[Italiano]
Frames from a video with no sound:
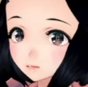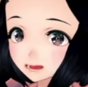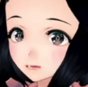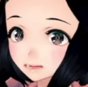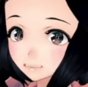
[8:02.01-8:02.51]

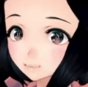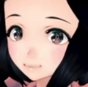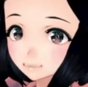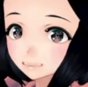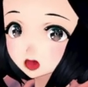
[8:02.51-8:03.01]
Ma le ho
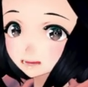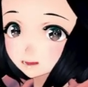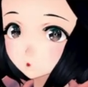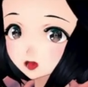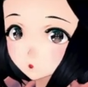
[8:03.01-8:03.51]
lasciate
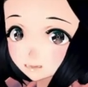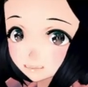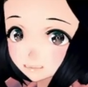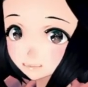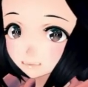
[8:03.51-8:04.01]
stare? Ma
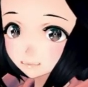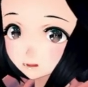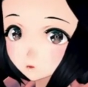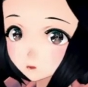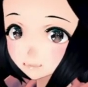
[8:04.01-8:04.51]

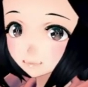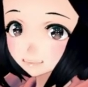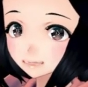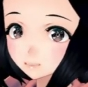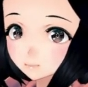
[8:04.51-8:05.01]
perché a
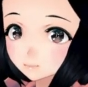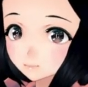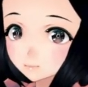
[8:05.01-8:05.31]
me?